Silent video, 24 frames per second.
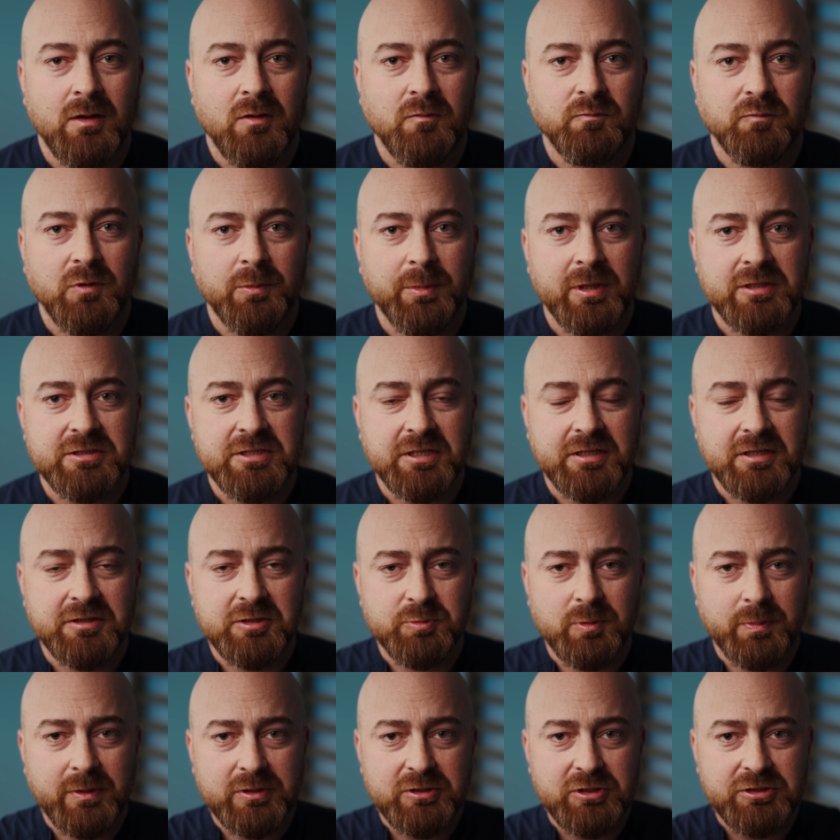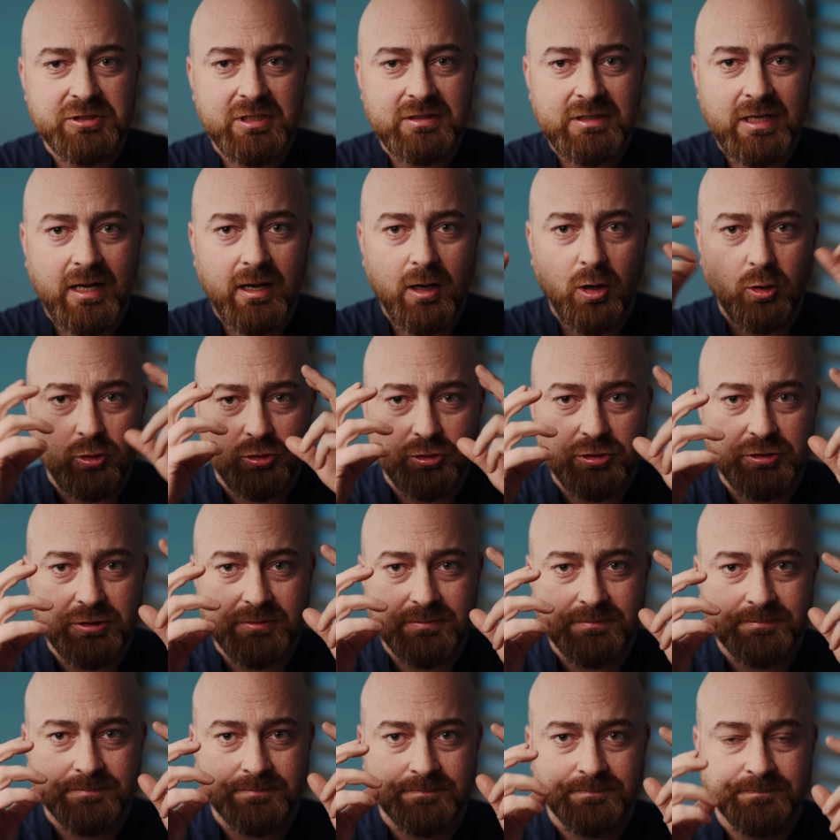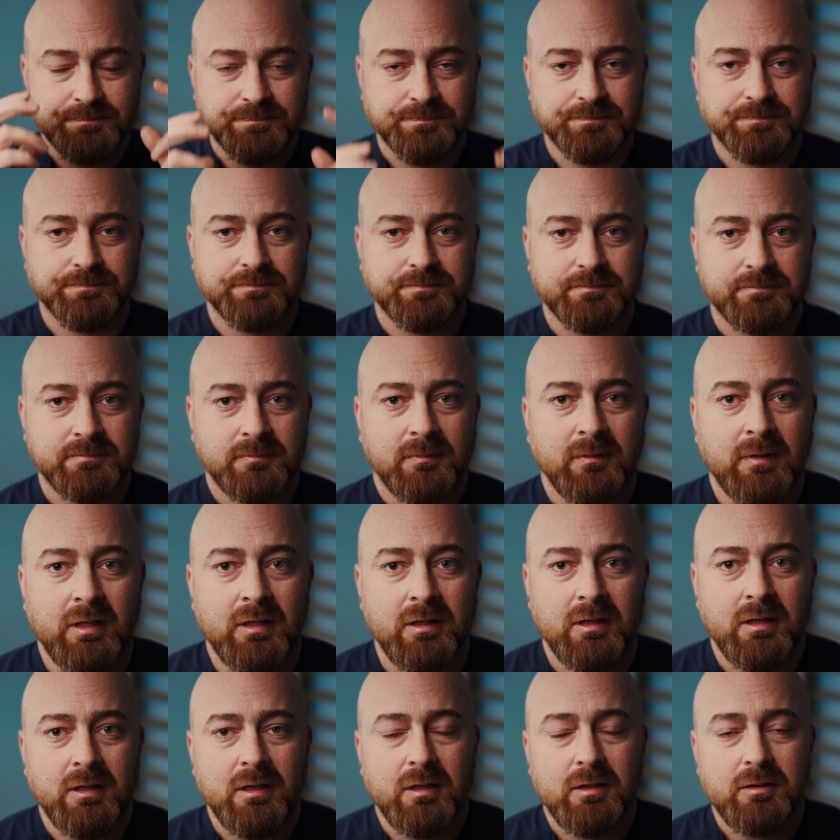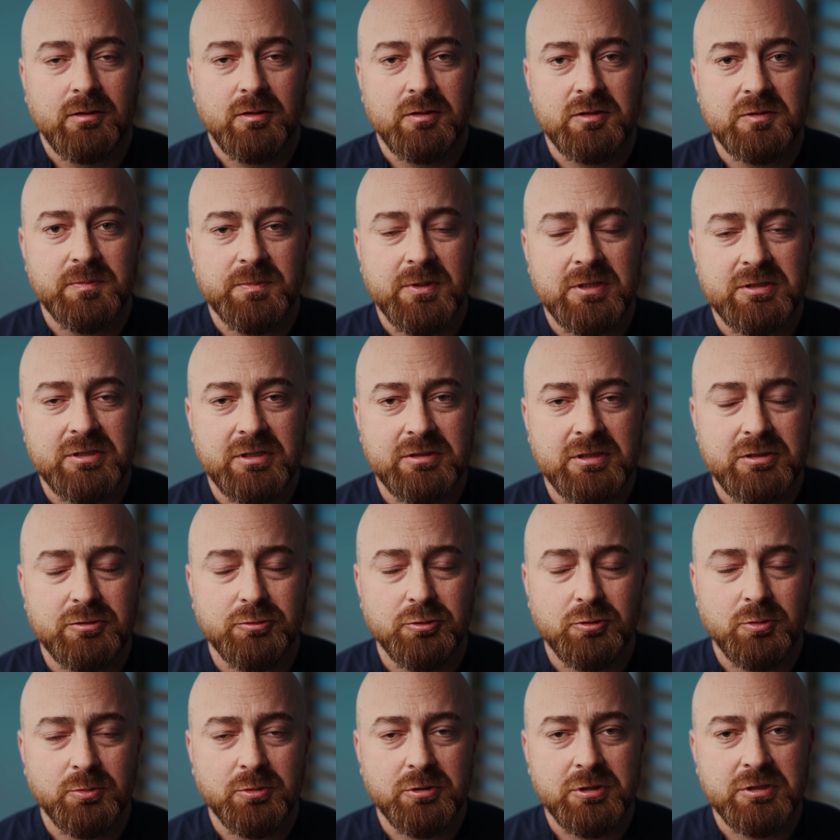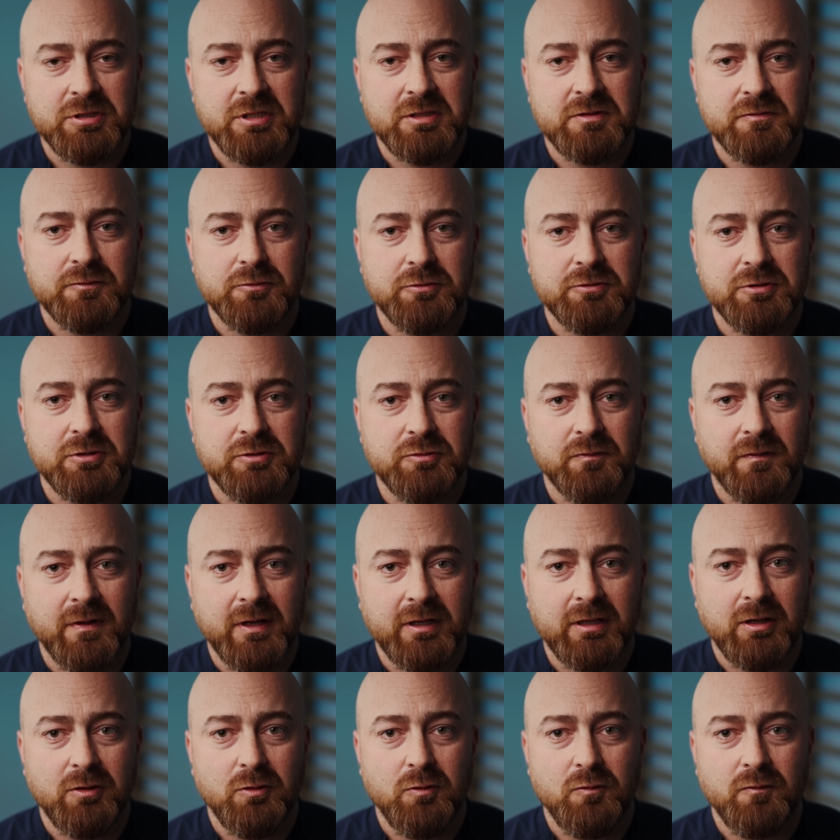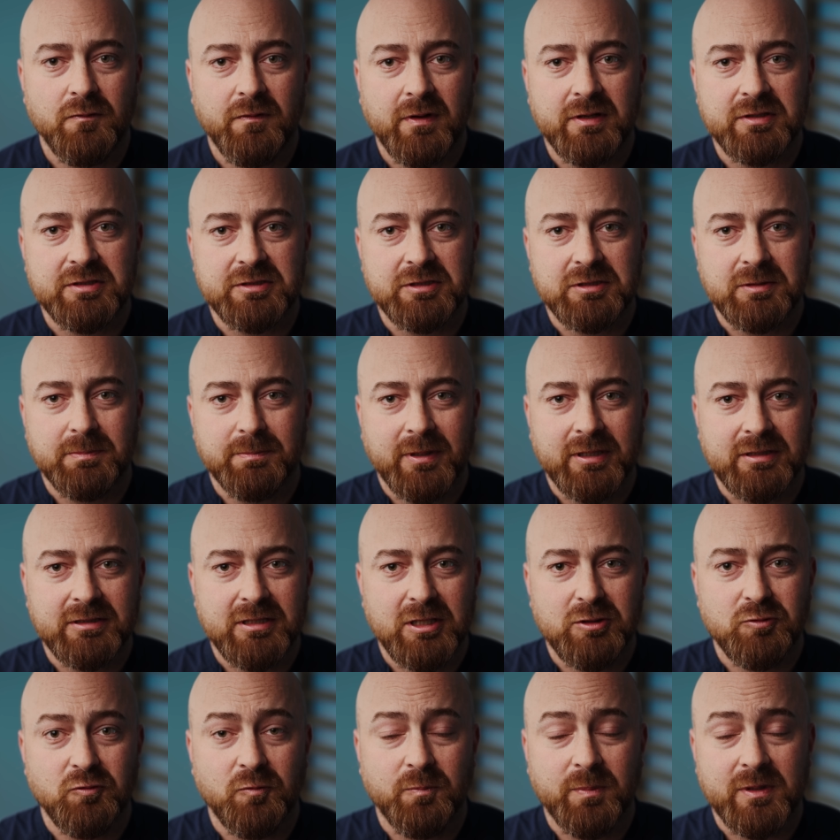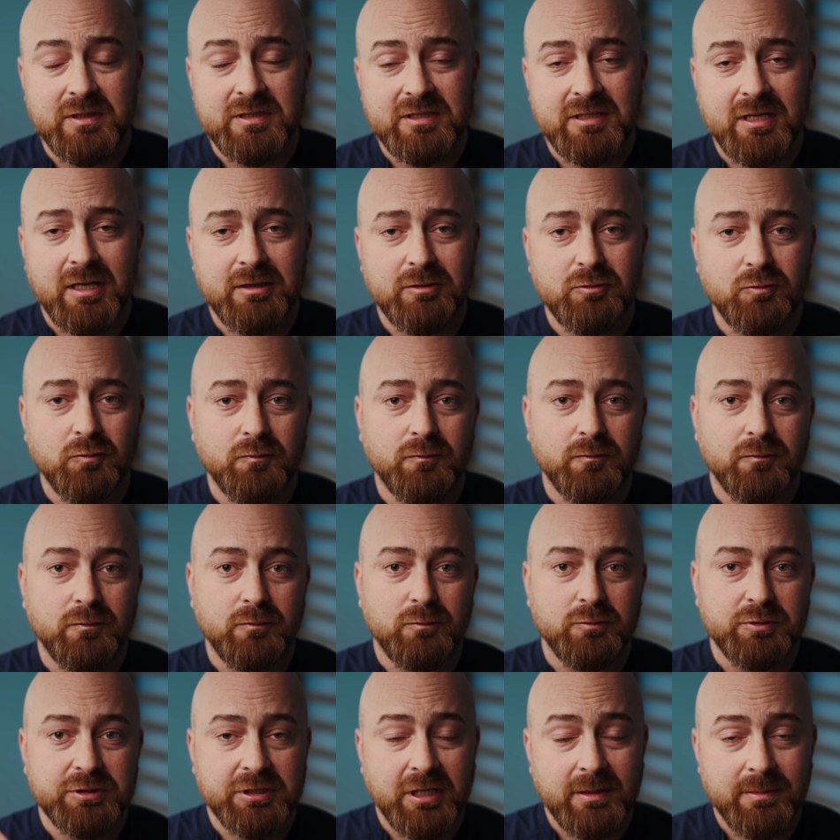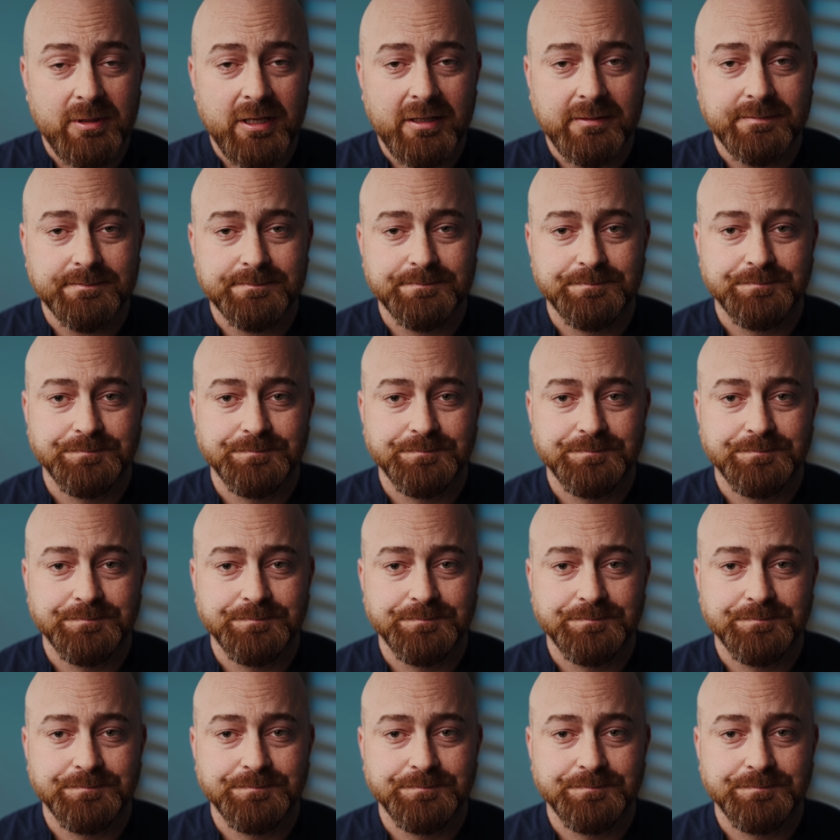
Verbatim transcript: W momencie, kiedyś popatrzycie na oczy, to jest pierwsza rzecz, którą możecie zwrócić uwagę u Waszych partnerów, pacjentów, u siebie.